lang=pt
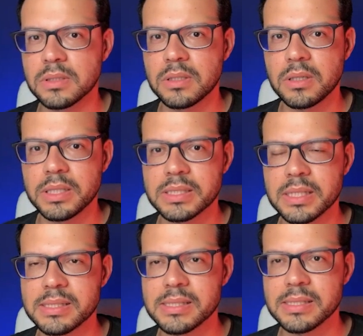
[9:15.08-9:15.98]
Ó, esse,
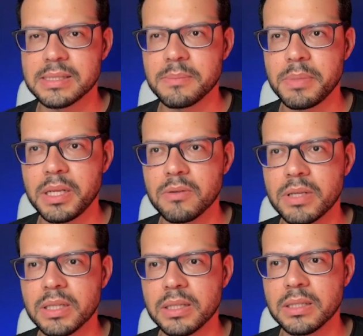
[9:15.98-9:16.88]
esse, esse brilho
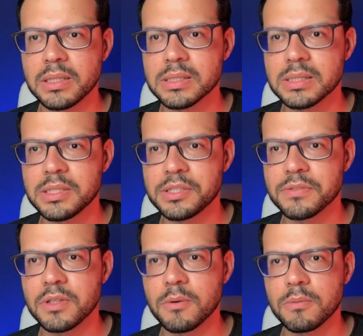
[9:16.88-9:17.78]
aqui tá interessante.
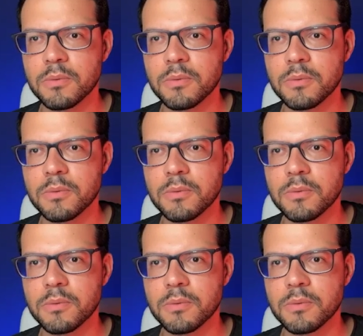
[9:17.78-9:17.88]
Vou dar um